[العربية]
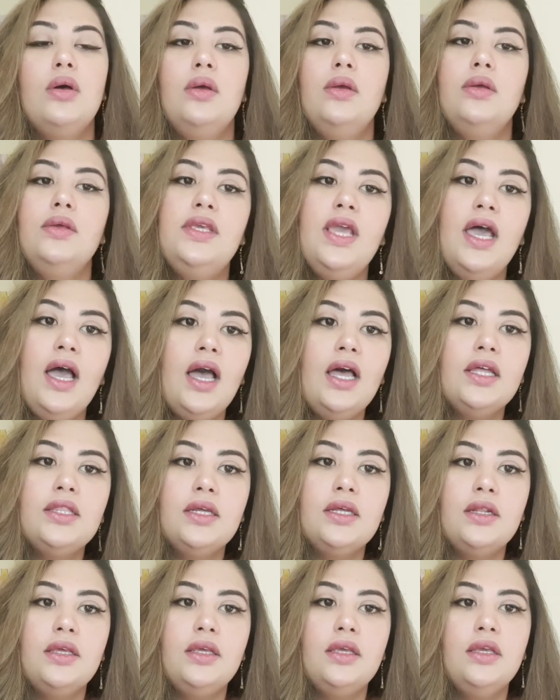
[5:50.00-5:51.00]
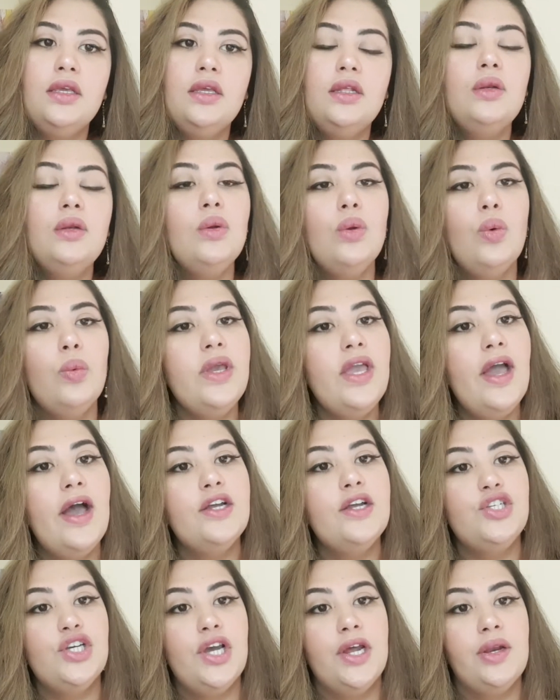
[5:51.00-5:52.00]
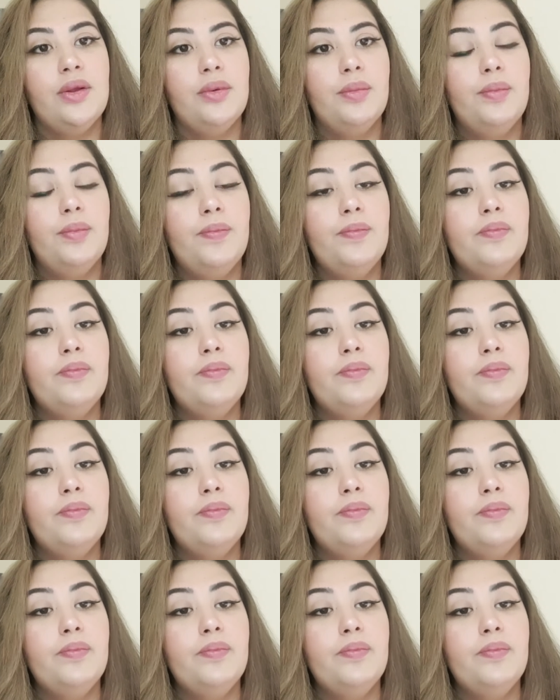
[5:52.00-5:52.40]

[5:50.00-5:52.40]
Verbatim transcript: يا قطريين ويا اجانب